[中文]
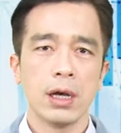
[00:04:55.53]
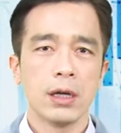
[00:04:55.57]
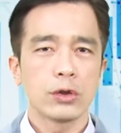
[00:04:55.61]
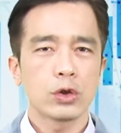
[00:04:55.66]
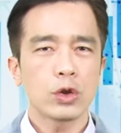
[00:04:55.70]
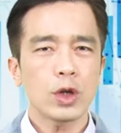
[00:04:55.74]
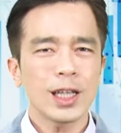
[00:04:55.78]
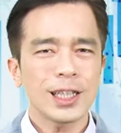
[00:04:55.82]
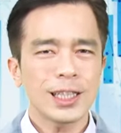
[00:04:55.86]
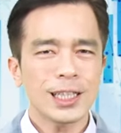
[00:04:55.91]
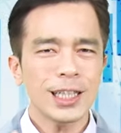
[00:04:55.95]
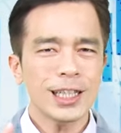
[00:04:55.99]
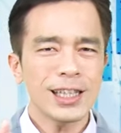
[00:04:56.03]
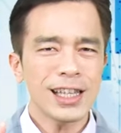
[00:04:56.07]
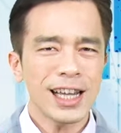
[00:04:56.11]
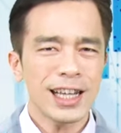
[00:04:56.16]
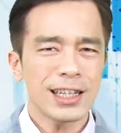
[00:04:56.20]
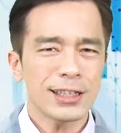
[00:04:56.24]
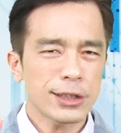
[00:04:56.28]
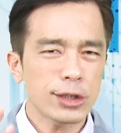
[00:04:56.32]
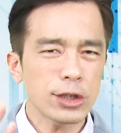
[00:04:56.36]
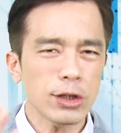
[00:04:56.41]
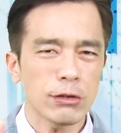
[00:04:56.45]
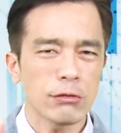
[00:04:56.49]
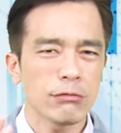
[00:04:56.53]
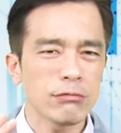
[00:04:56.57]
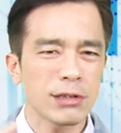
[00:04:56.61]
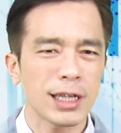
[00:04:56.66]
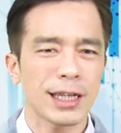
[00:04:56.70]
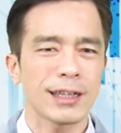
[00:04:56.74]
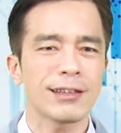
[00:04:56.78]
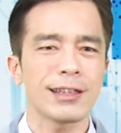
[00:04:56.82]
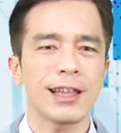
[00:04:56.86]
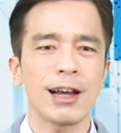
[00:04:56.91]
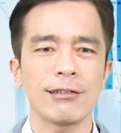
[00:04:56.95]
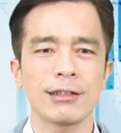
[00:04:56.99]
所以现在的重
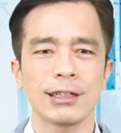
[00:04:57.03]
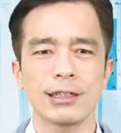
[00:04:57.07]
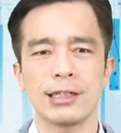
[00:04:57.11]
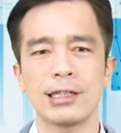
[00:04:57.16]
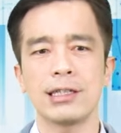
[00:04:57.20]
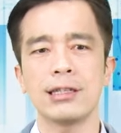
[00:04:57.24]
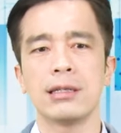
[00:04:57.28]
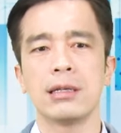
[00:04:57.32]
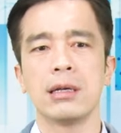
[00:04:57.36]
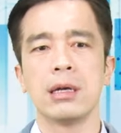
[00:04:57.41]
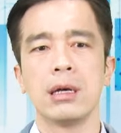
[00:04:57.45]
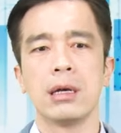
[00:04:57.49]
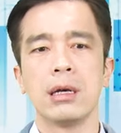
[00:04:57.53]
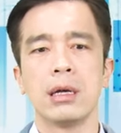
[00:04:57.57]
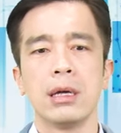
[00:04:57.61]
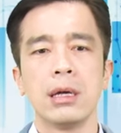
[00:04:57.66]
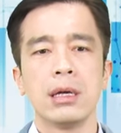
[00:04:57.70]
点到底是